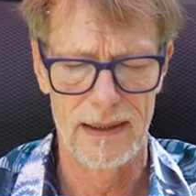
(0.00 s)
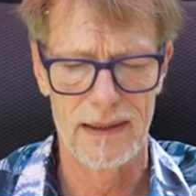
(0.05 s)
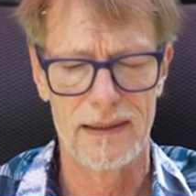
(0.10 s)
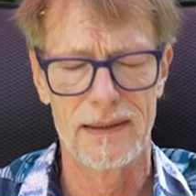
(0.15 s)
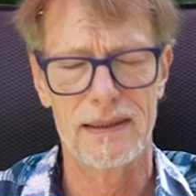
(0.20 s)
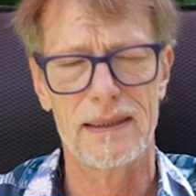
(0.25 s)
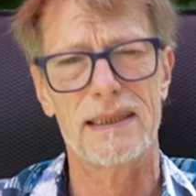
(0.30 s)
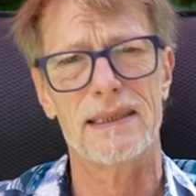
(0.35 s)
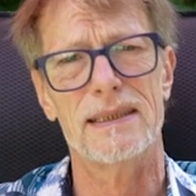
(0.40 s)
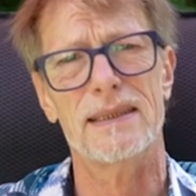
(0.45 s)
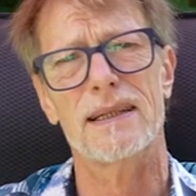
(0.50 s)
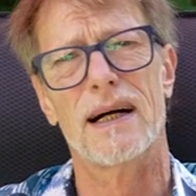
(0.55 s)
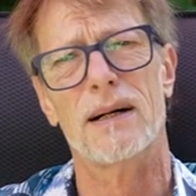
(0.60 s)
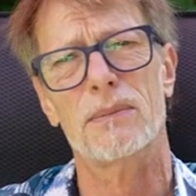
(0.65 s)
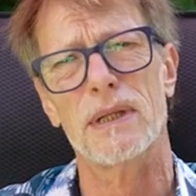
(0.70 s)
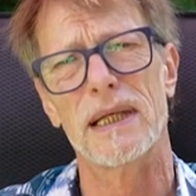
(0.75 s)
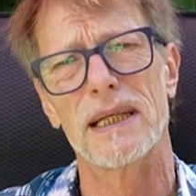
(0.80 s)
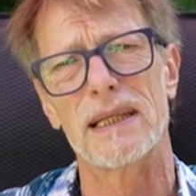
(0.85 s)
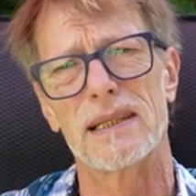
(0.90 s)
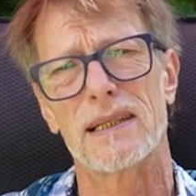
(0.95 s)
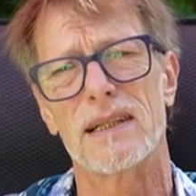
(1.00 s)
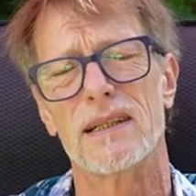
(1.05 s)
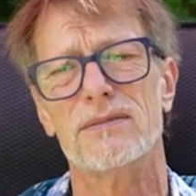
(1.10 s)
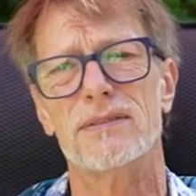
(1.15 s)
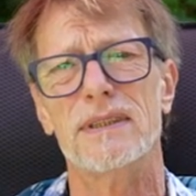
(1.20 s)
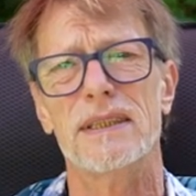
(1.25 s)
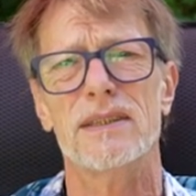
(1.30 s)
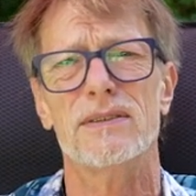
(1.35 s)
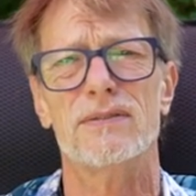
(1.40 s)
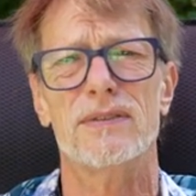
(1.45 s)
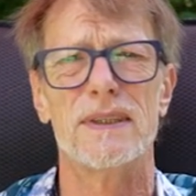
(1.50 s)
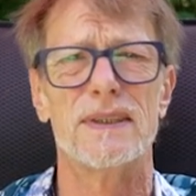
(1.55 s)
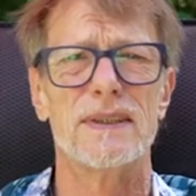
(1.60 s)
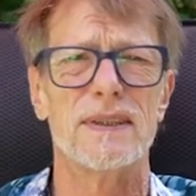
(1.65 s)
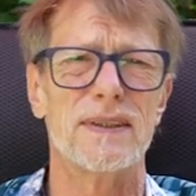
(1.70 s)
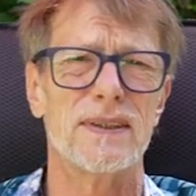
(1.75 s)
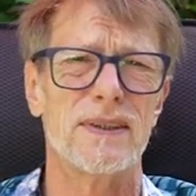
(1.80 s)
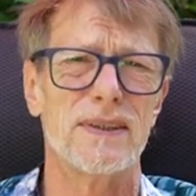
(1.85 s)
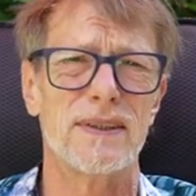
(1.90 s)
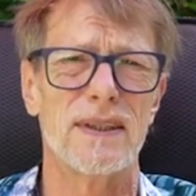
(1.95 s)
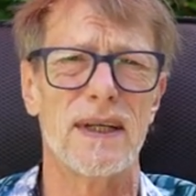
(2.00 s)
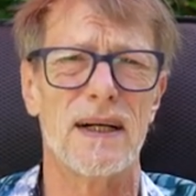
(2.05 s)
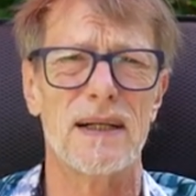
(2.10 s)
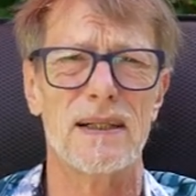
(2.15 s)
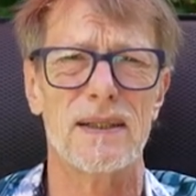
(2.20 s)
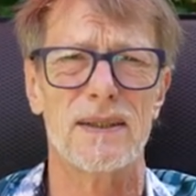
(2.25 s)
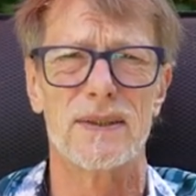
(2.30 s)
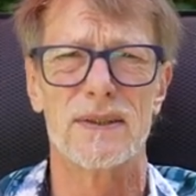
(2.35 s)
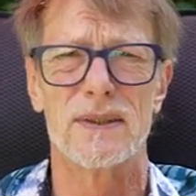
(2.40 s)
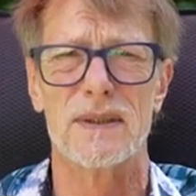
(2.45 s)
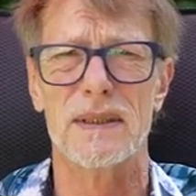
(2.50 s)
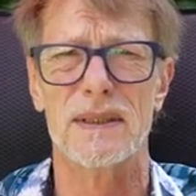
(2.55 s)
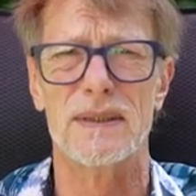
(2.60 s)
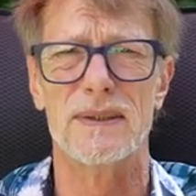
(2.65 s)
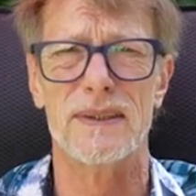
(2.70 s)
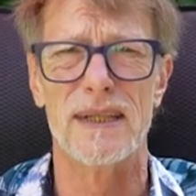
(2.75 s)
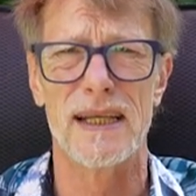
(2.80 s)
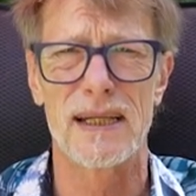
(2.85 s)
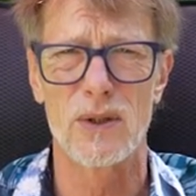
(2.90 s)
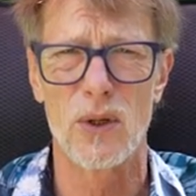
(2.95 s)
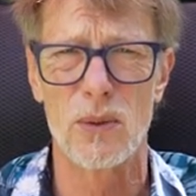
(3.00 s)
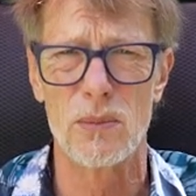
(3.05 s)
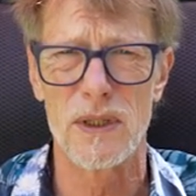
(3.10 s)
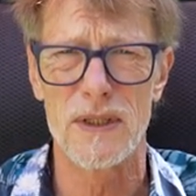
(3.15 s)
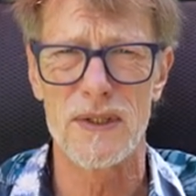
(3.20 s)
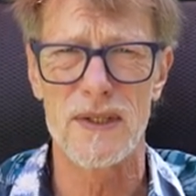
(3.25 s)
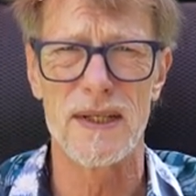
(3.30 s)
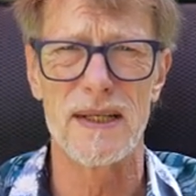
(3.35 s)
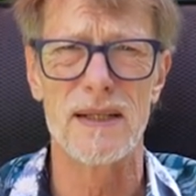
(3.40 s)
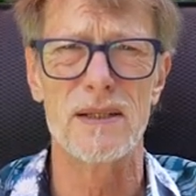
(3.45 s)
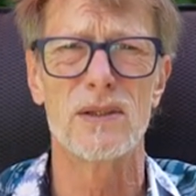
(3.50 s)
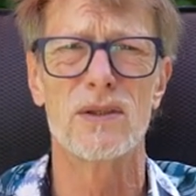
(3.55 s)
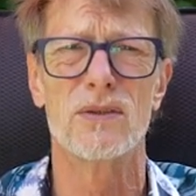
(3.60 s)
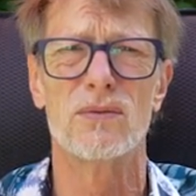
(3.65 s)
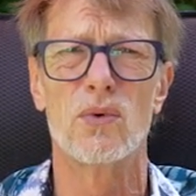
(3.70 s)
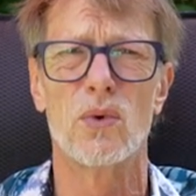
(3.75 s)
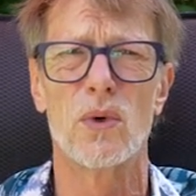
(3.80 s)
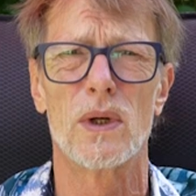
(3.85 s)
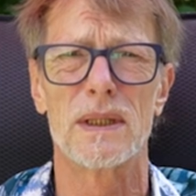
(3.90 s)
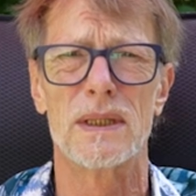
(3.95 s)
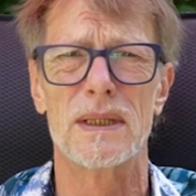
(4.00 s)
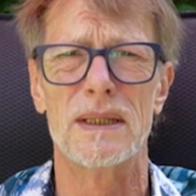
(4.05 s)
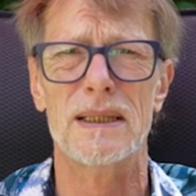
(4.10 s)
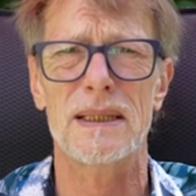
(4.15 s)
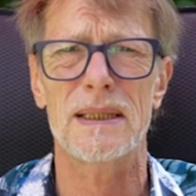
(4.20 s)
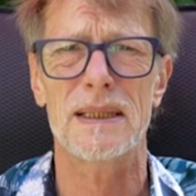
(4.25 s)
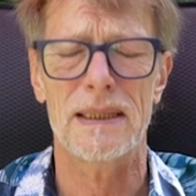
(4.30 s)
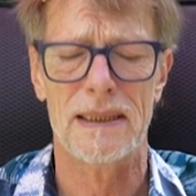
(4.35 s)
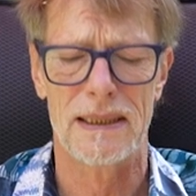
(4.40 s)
Äh, in Amerika, wie ihr wisst, ist es ja alles sehr kommerziell geworden.